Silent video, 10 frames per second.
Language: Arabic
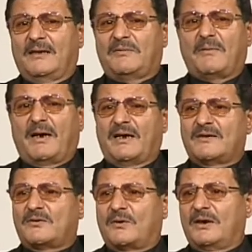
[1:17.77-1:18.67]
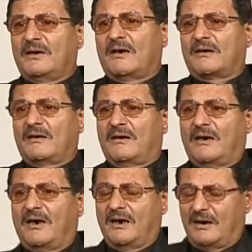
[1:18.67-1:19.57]
بتبقى بدون حاجات صغيره أي
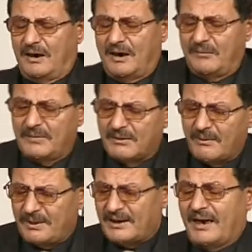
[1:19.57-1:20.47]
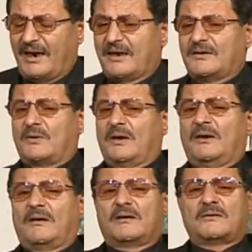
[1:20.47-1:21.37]
أو اه اه بتبقى محتاجه حاجات
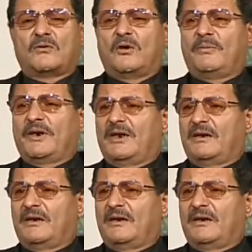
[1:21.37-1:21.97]
صغيره ده الصور دي